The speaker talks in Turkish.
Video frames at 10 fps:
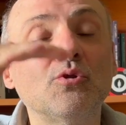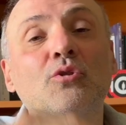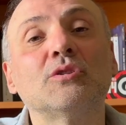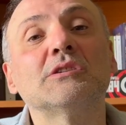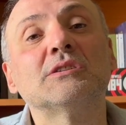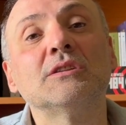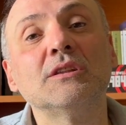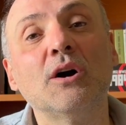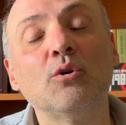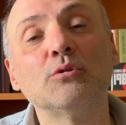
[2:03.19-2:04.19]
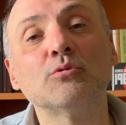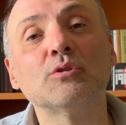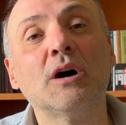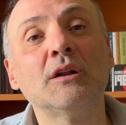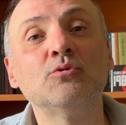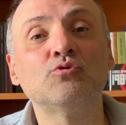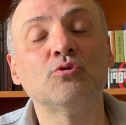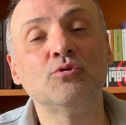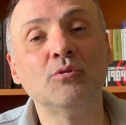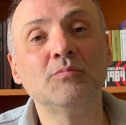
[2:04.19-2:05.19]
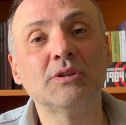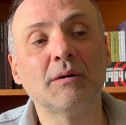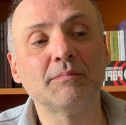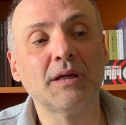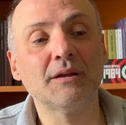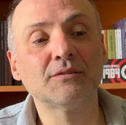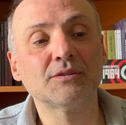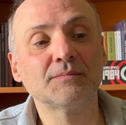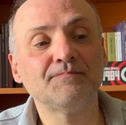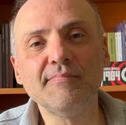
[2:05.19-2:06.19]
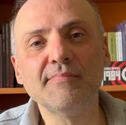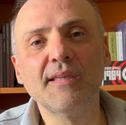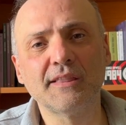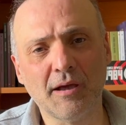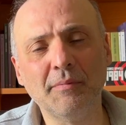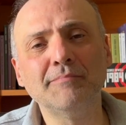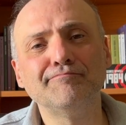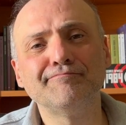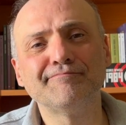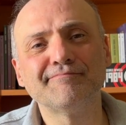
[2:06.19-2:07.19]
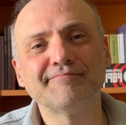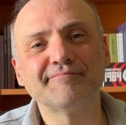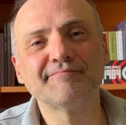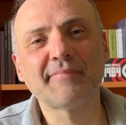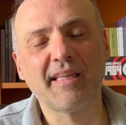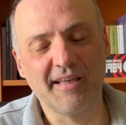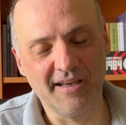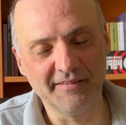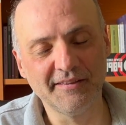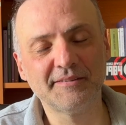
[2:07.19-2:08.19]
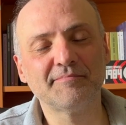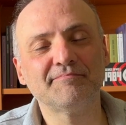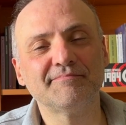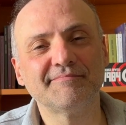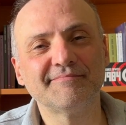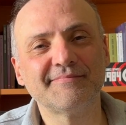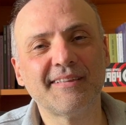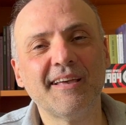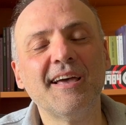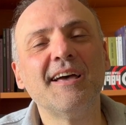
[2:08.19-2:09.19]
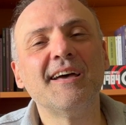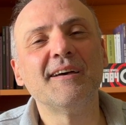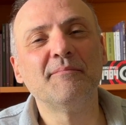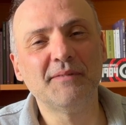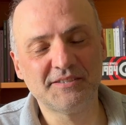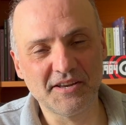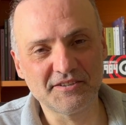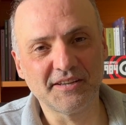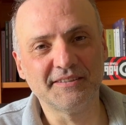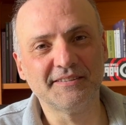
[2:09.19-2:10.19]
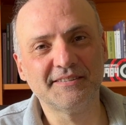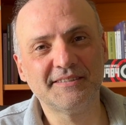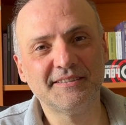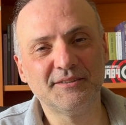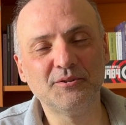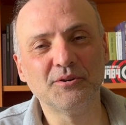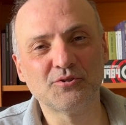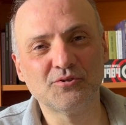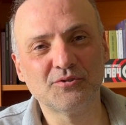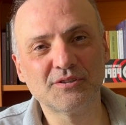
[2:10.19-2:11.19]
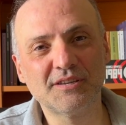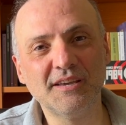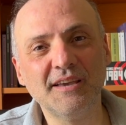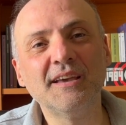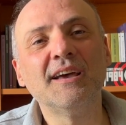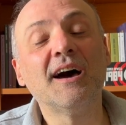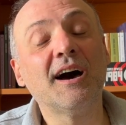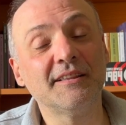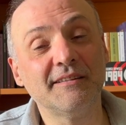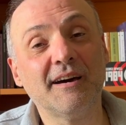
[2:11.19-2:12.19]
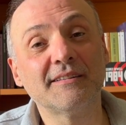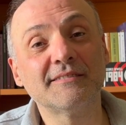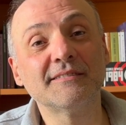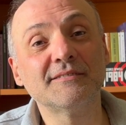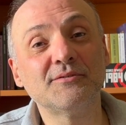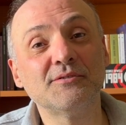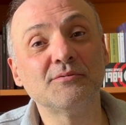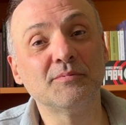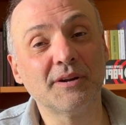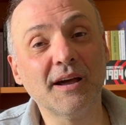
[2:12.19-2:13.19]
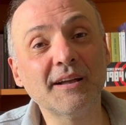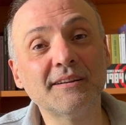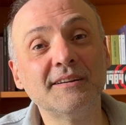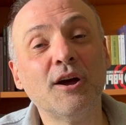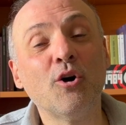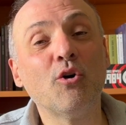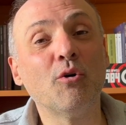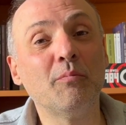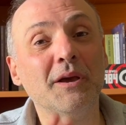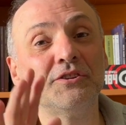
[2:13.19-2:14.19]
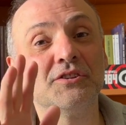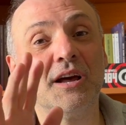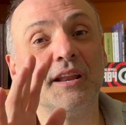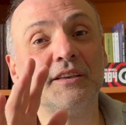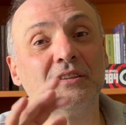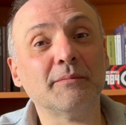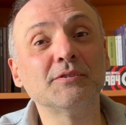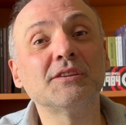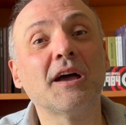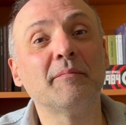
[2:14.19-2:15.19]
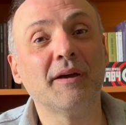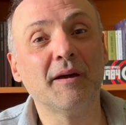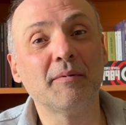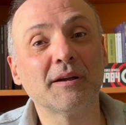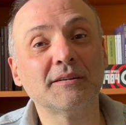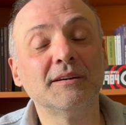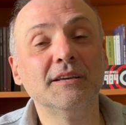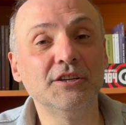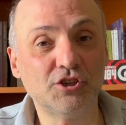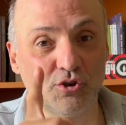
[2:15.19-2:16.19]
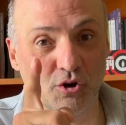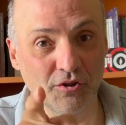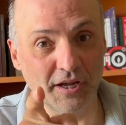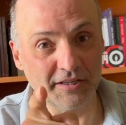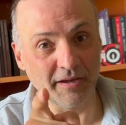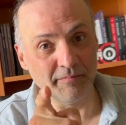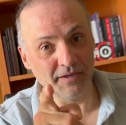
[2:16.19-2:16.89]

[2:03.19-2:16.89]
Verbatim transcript: noktasında olduklarını düşündüğüm kitaplardır. Tamam anladım. Mesaj alındı. Diyorsunuz ki hadi artık sözü bırak o beş tane kitabı saymaya bak. İşte onlardan